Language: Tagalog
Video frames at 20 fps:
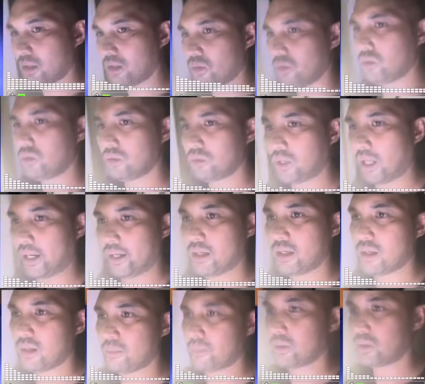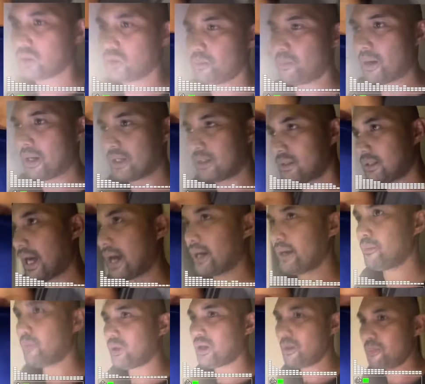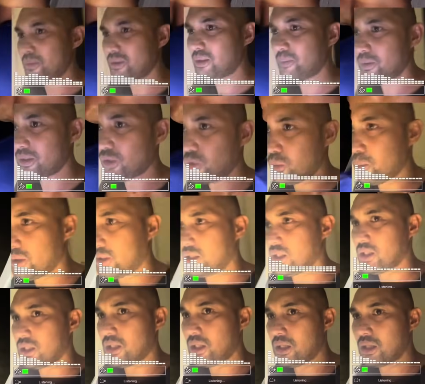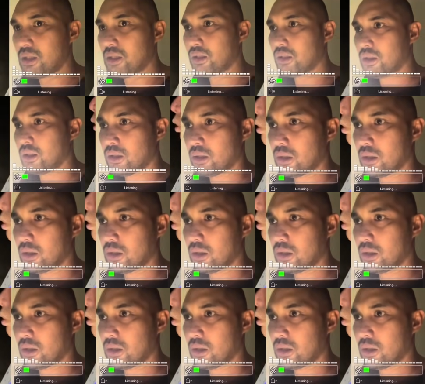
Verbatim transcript: ka na doon. Ano naman to? Parang tanga. Huwag ka basta-basta tumitigil.